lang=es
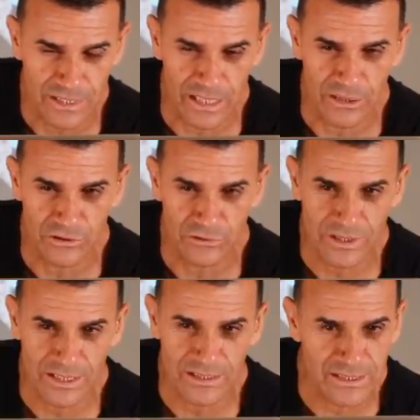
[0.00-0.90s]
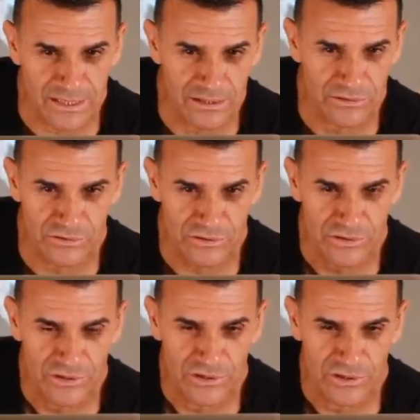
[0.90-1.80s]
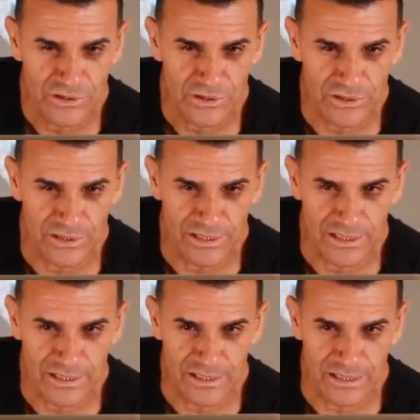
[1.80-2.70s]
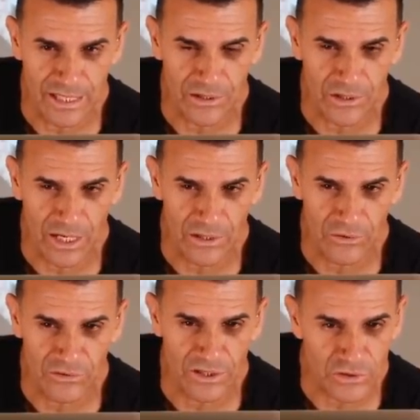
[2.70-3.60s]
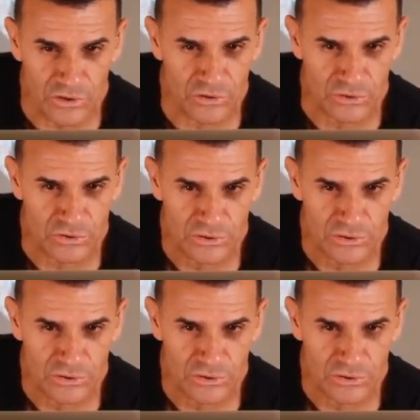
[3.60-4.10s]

que ellos no eran dignos de ir a, donde Dios